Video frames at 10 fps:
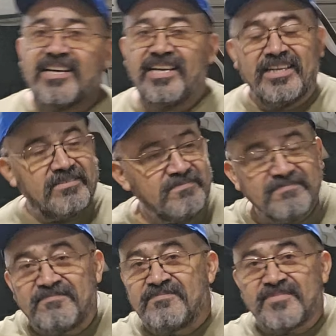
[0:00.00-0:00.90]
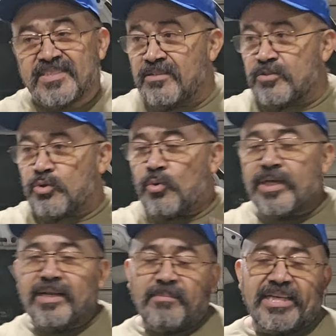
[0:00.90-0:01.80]
hey,
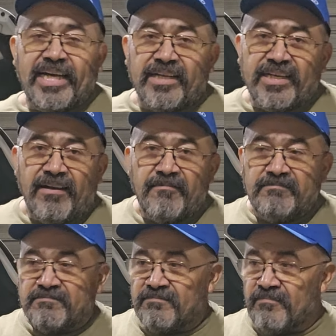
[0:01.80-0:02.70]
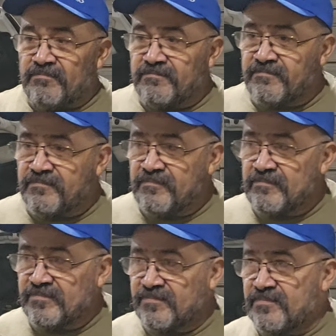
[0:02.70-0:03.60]
toda la mañana.
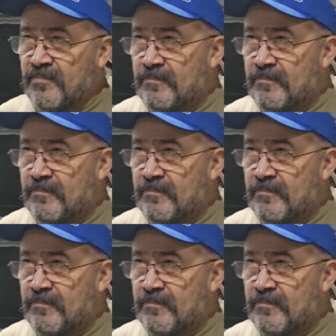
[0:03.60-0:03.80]
Mm.